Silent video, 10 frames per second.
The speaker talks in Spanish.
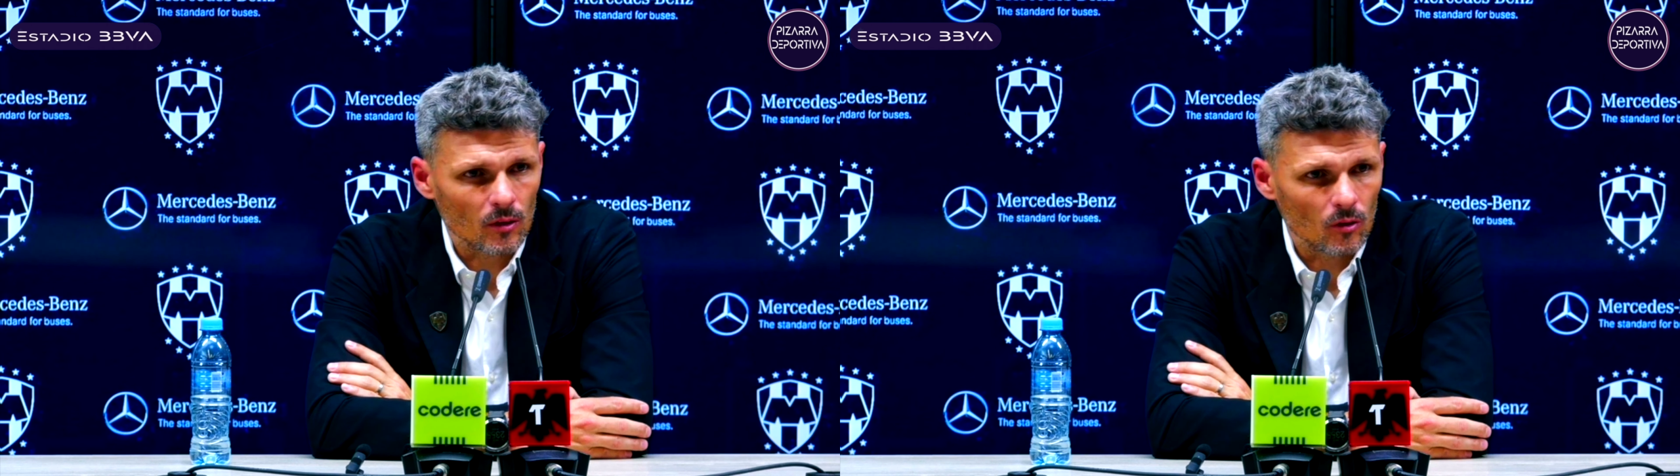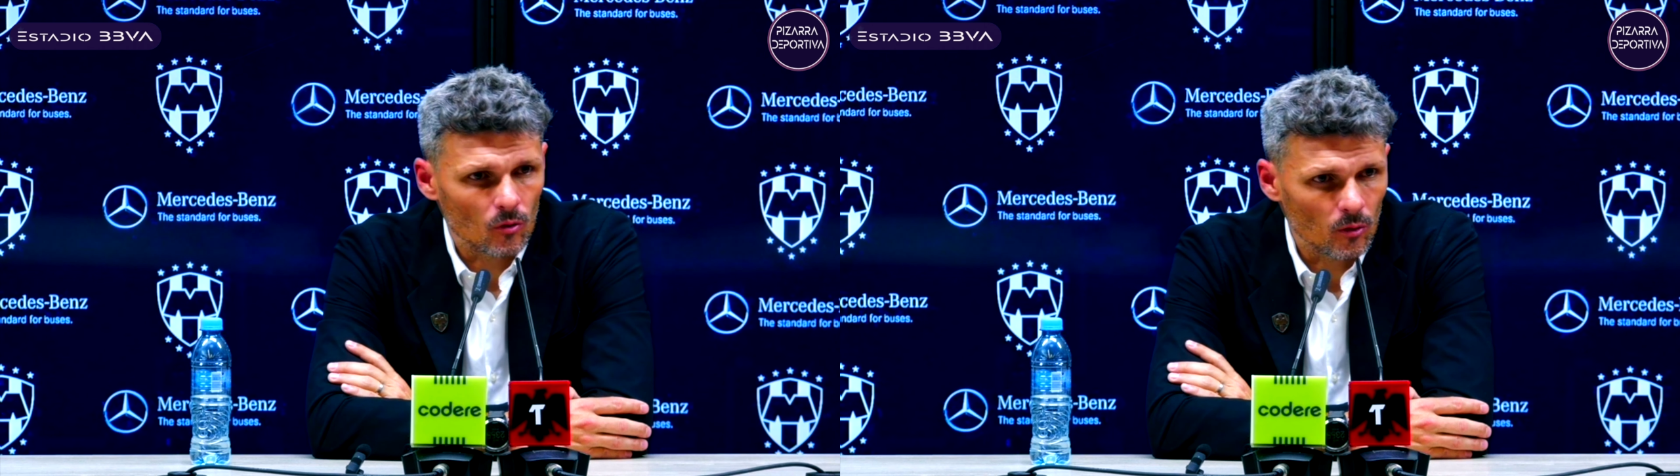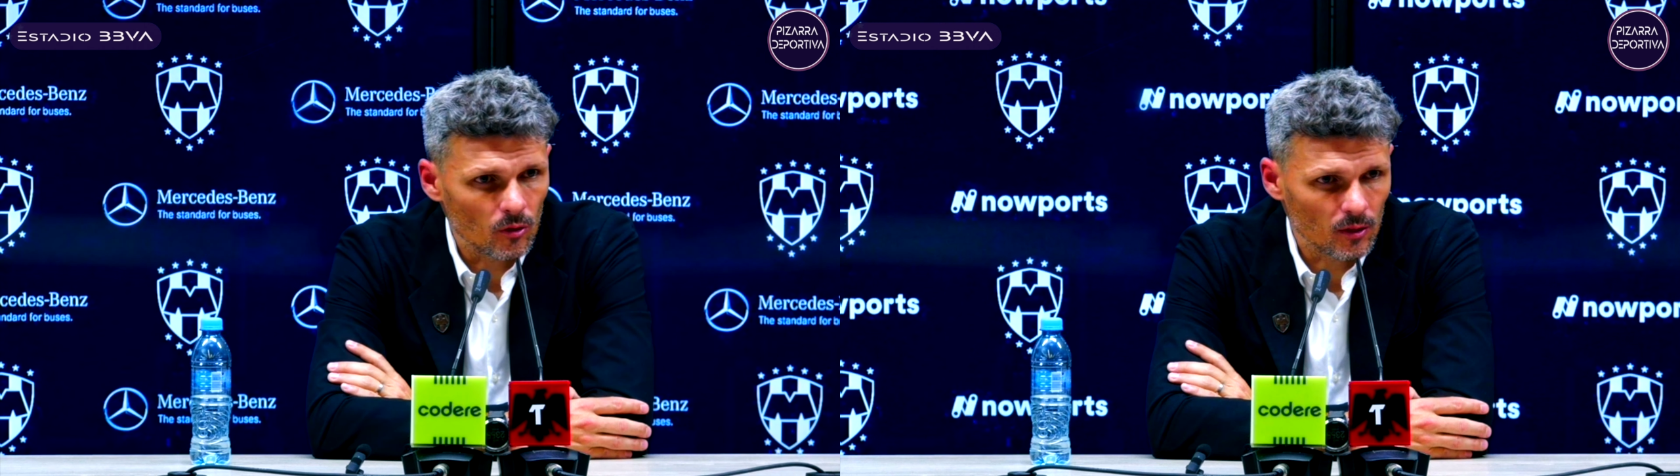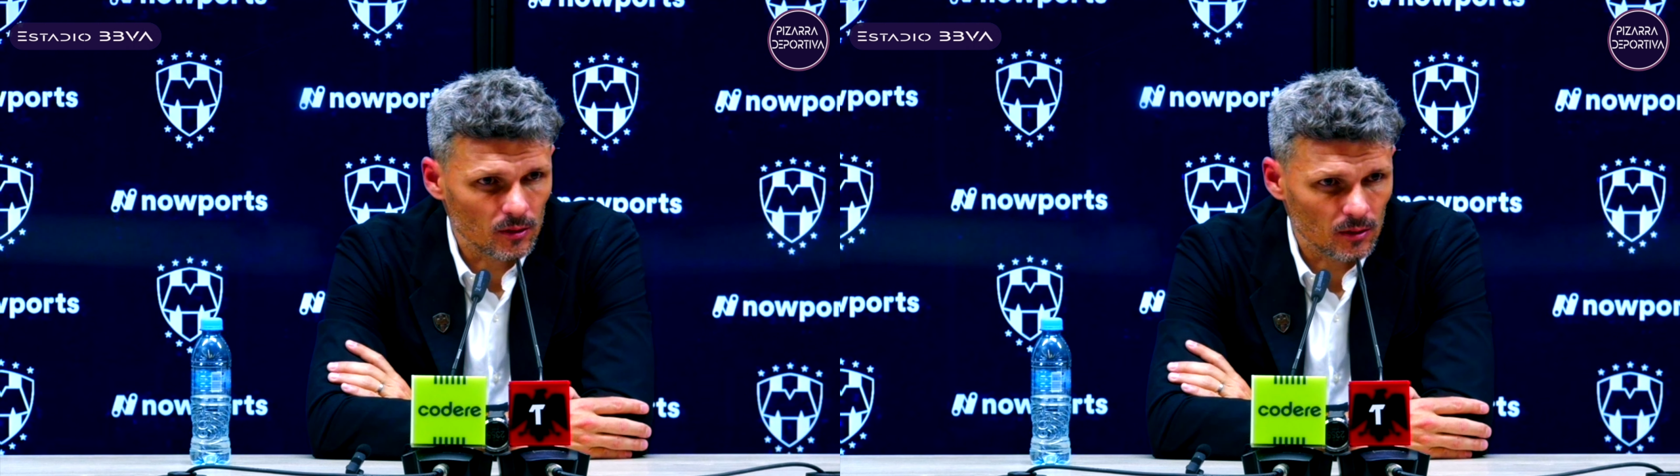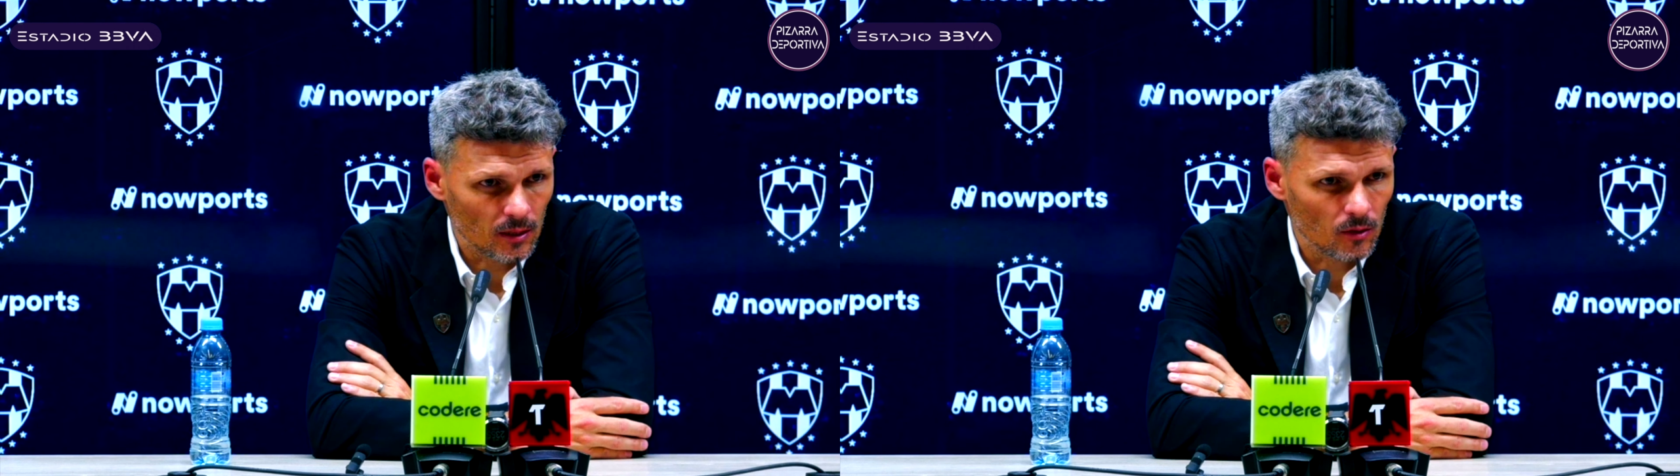que los
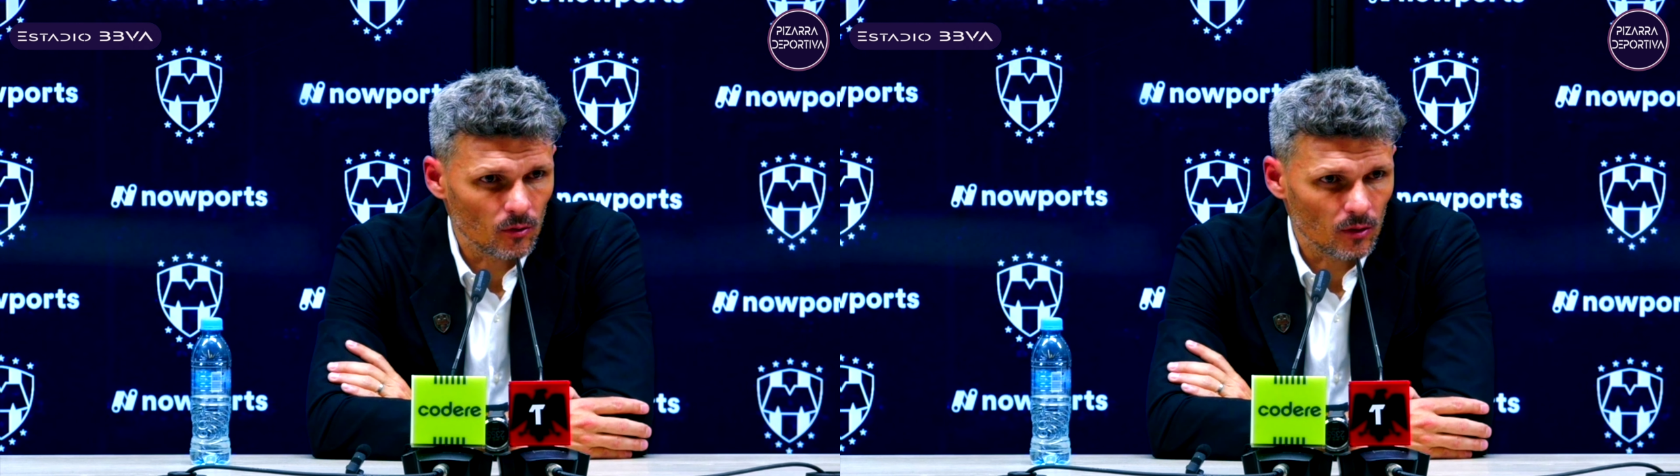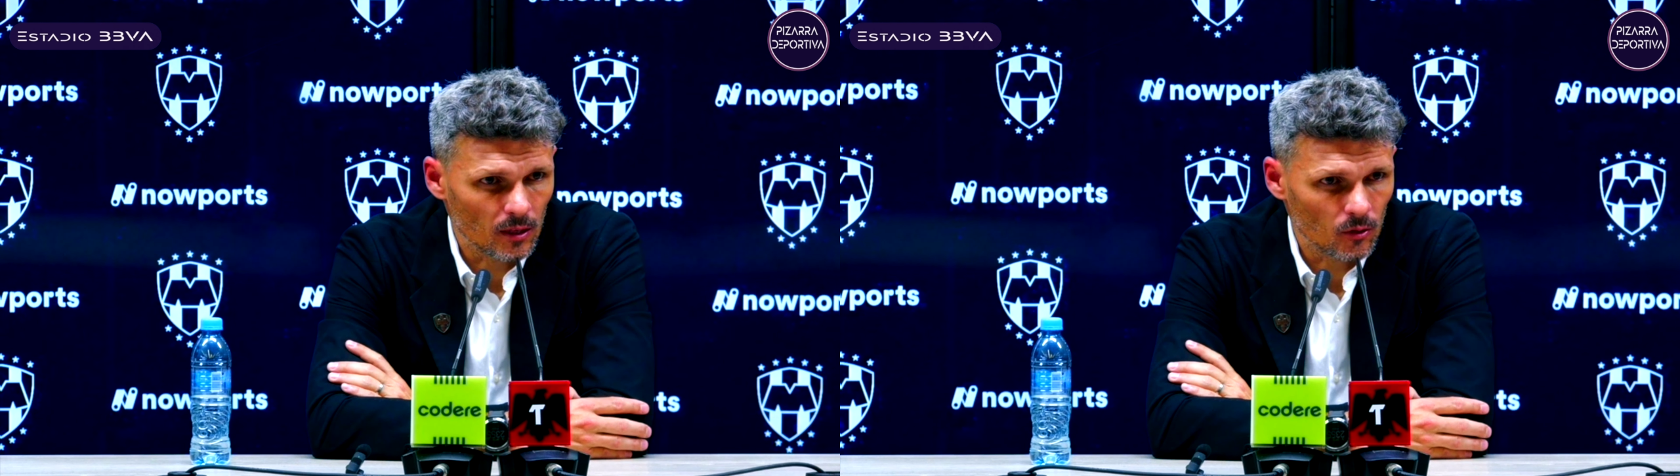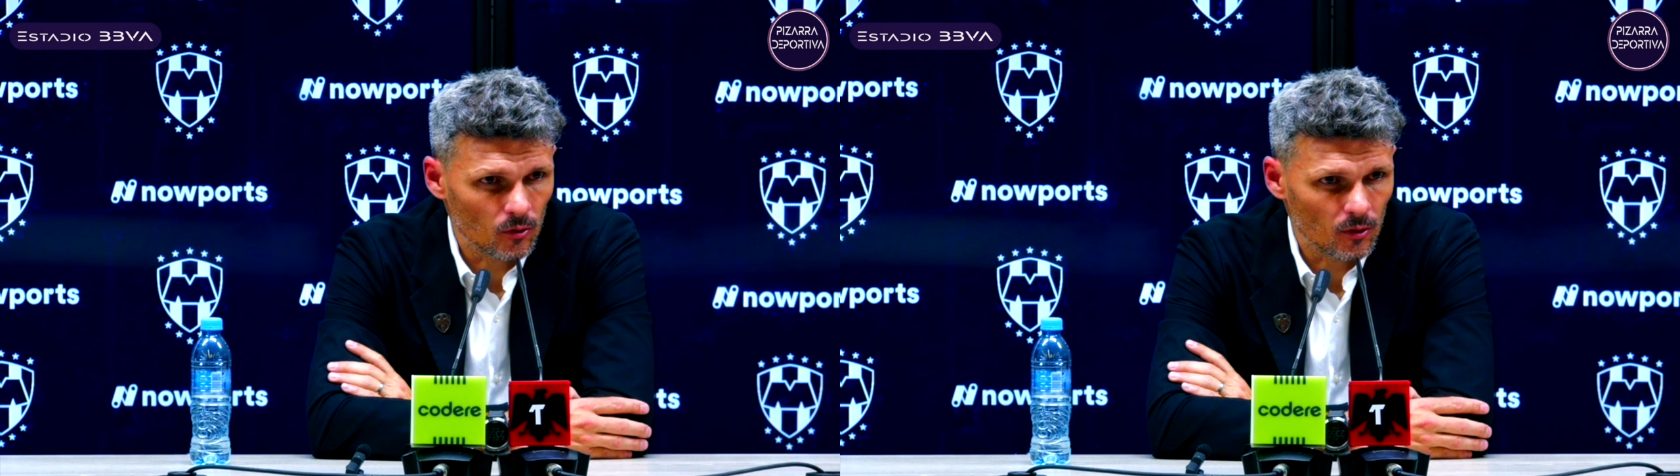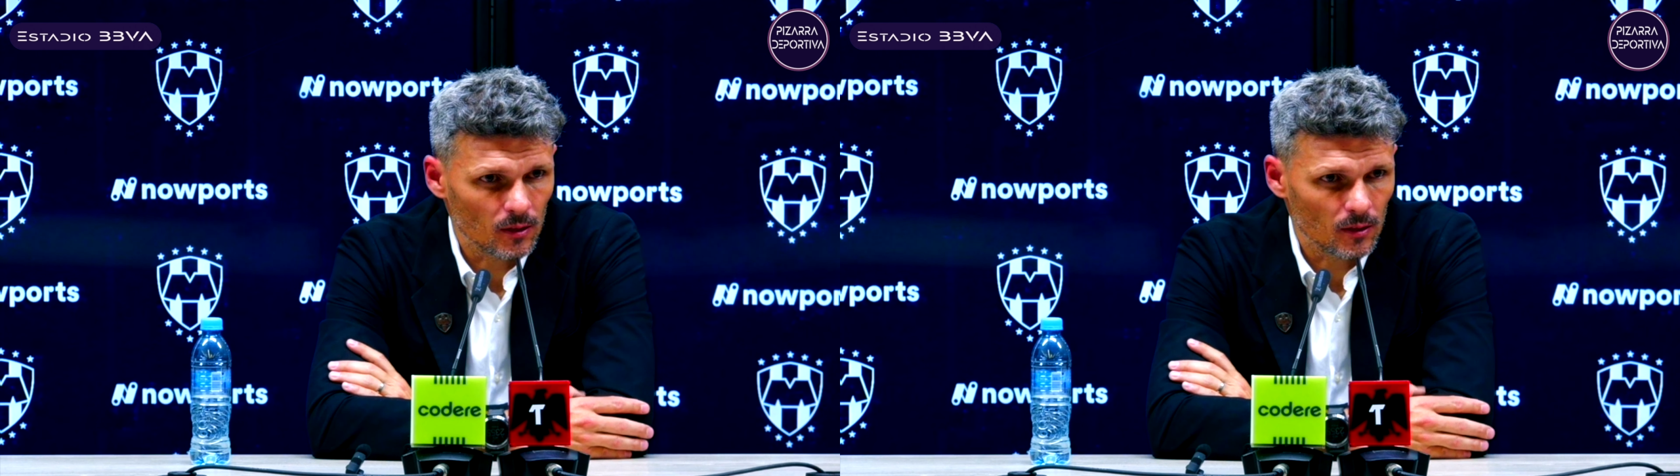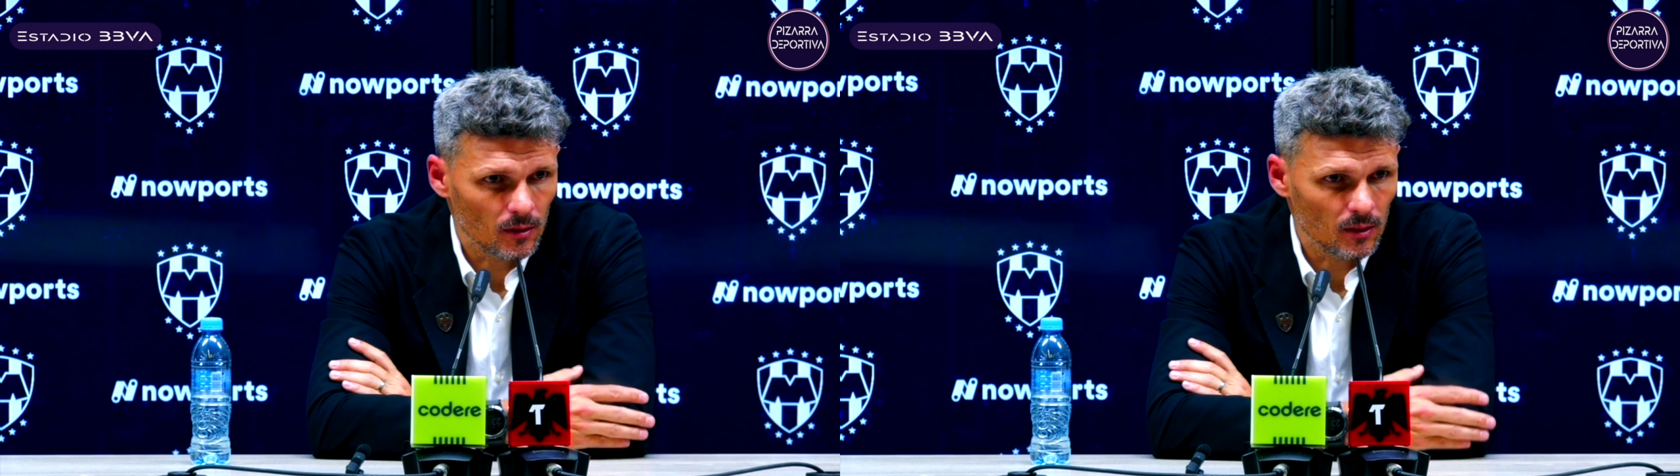jugadores han logrado
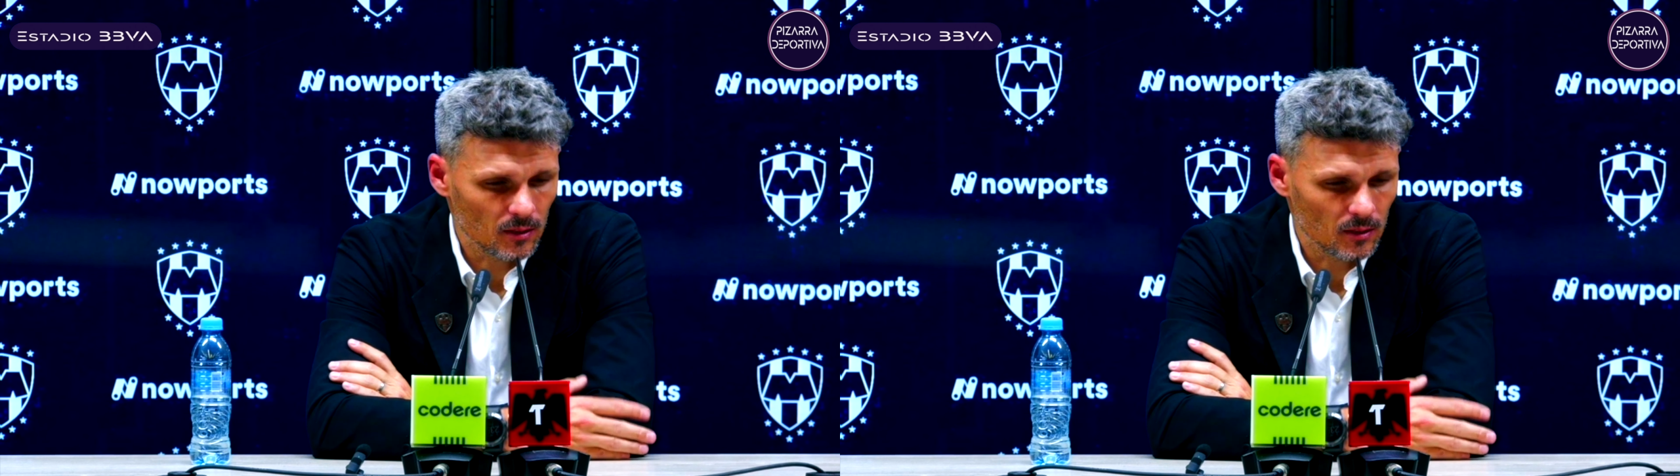de,